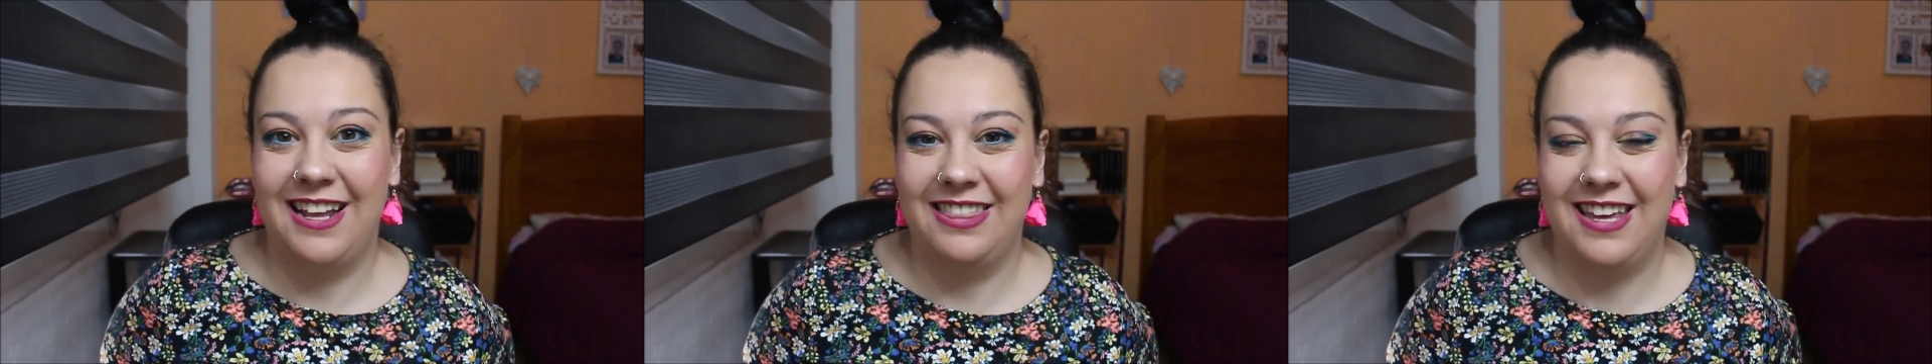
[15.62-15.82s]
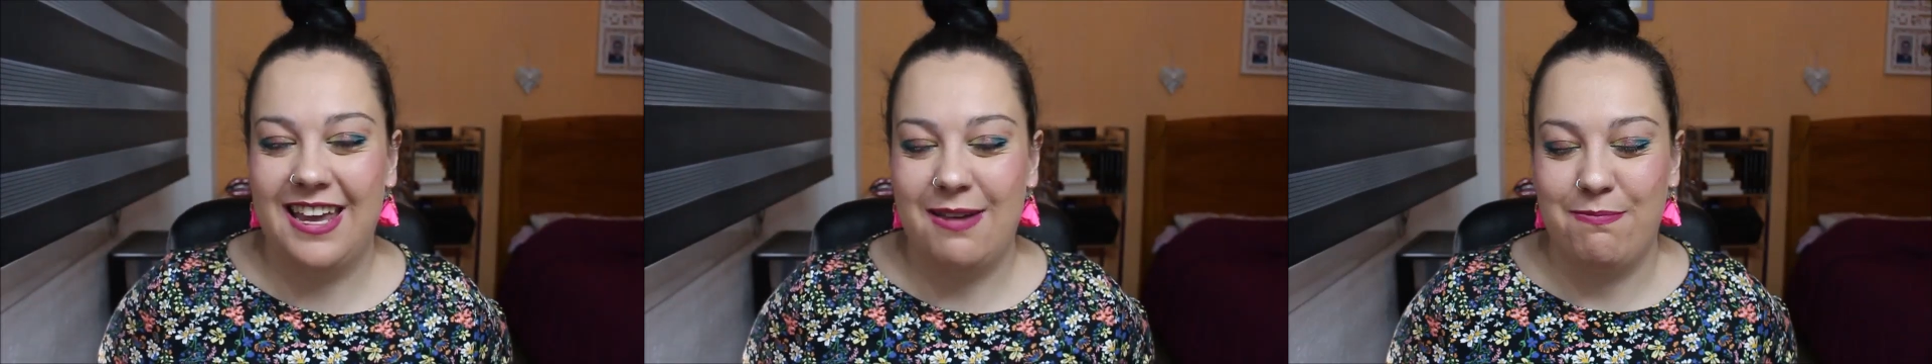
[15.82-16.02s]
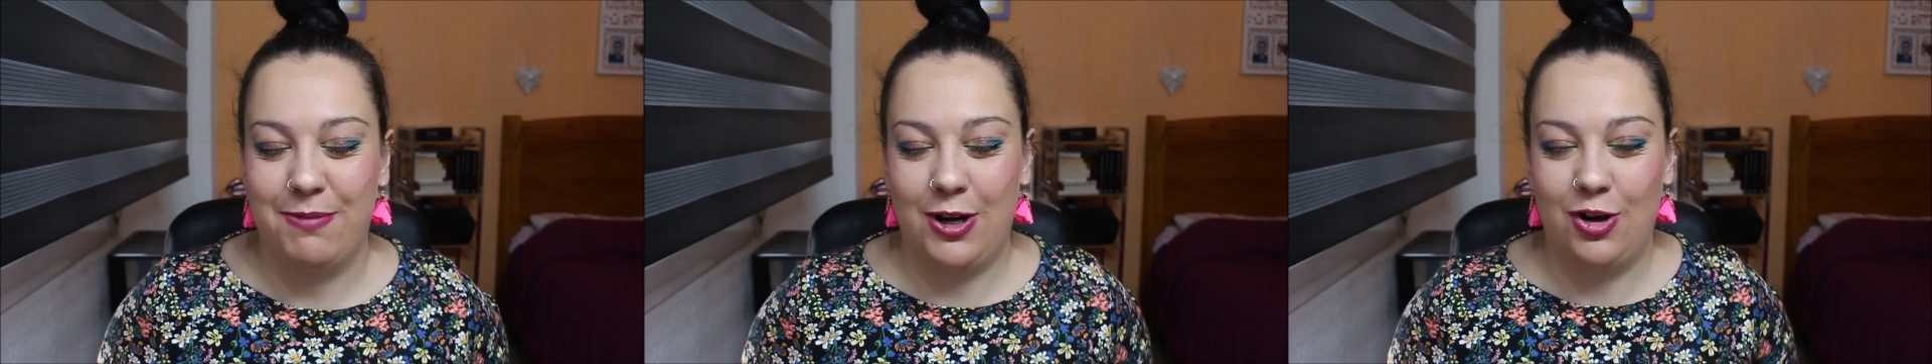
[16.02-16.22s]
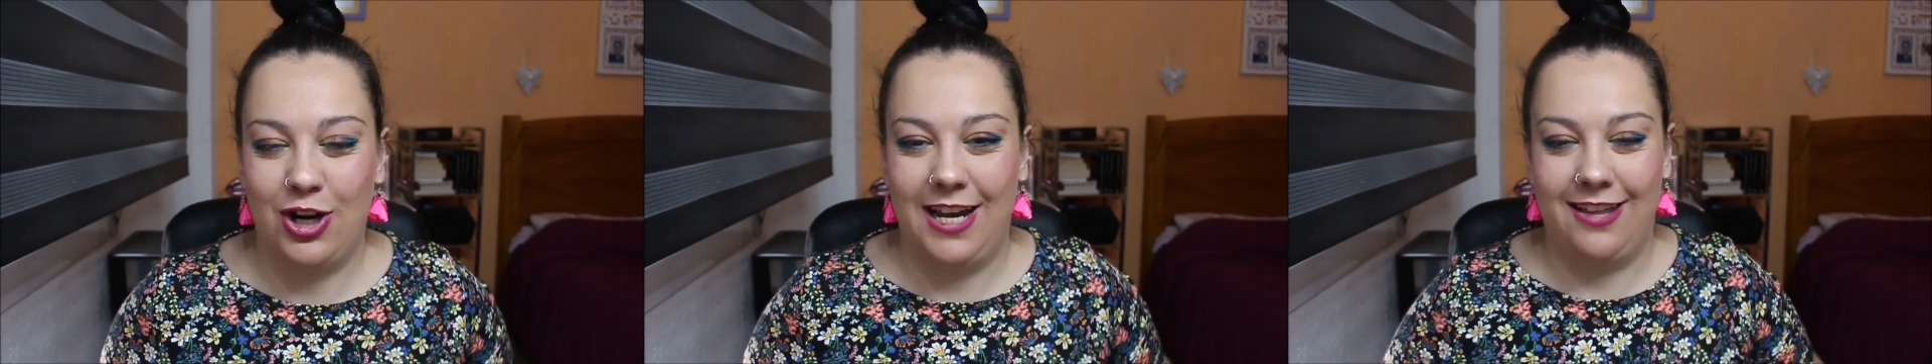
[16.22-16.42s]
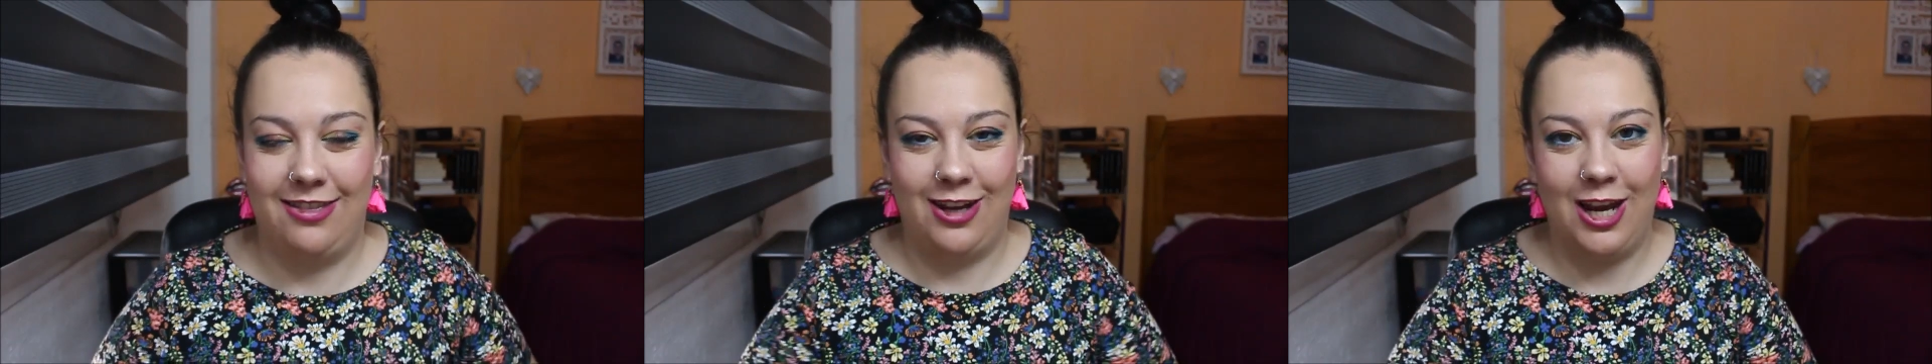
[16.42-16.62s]
estáis, espero
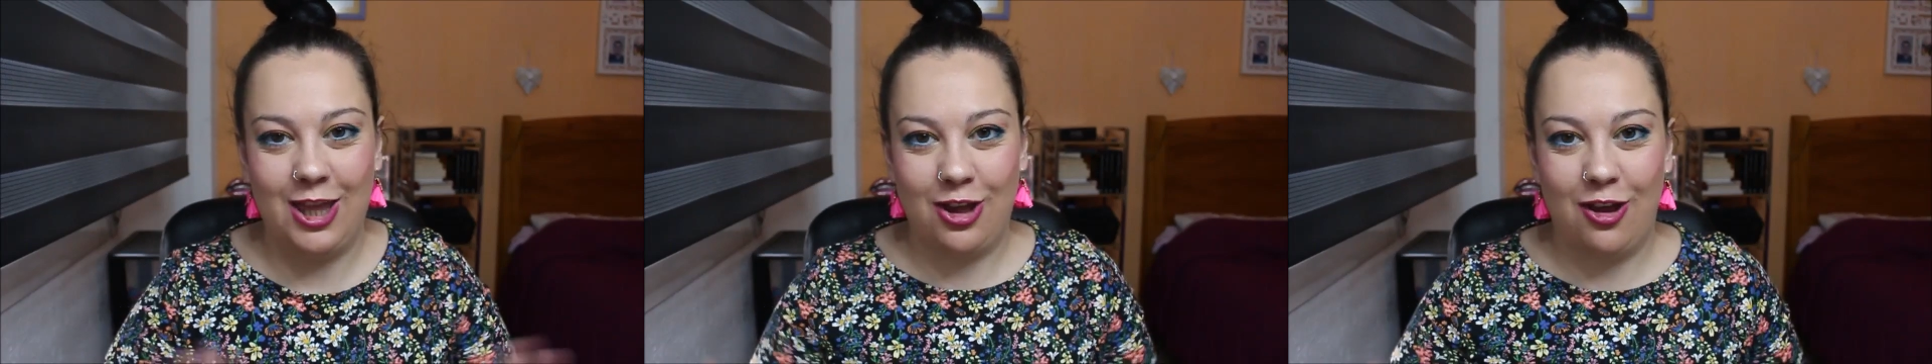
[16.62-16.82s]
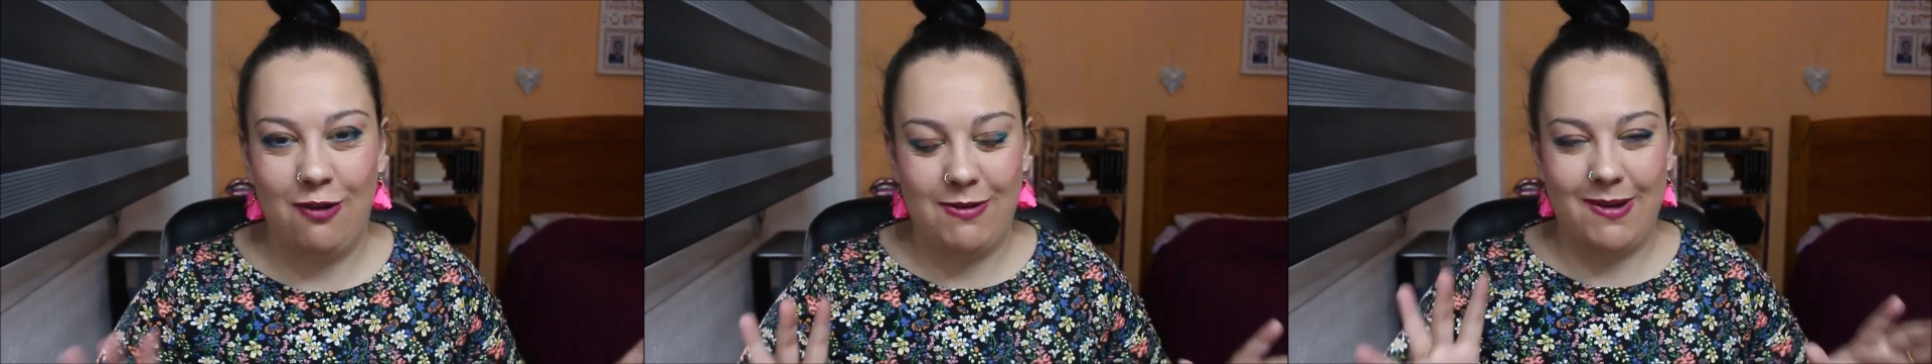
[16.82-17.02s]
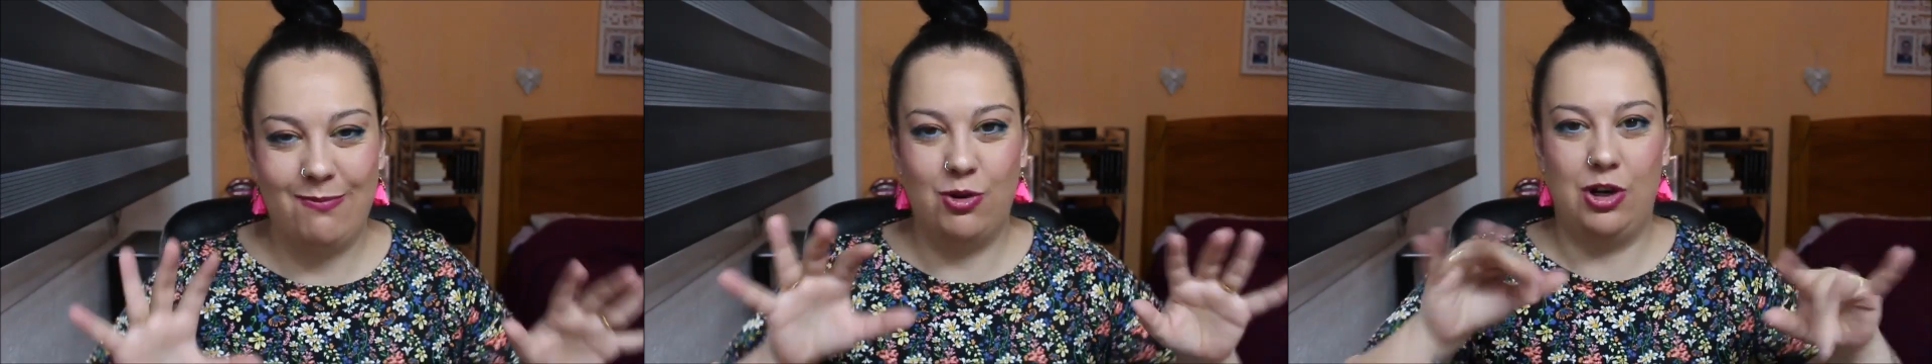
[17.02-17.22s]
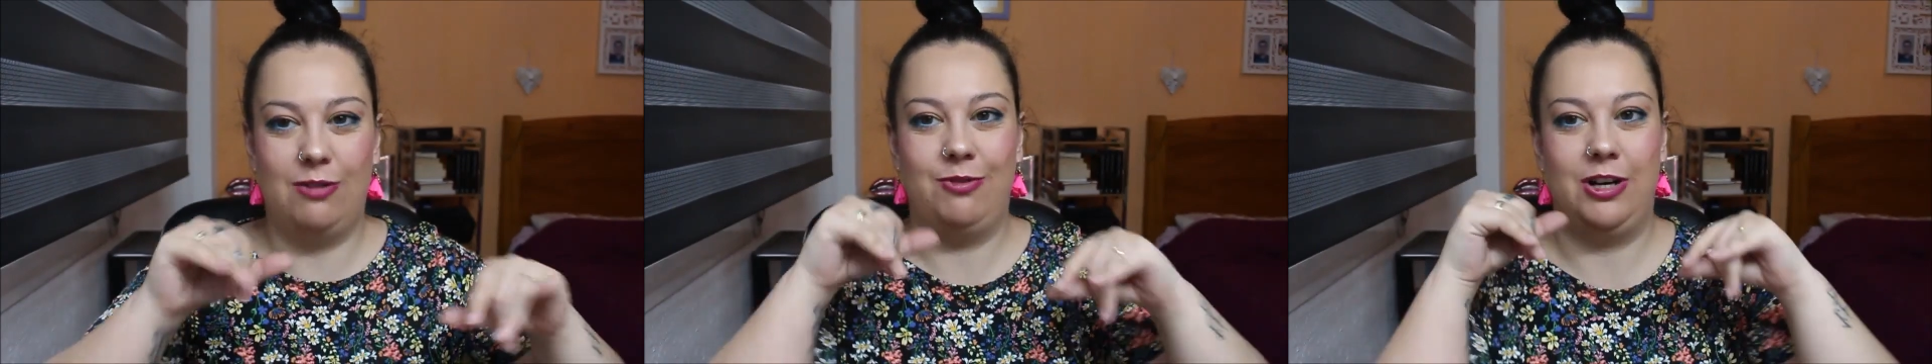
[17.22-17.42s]
que estéis todo bien Bueno,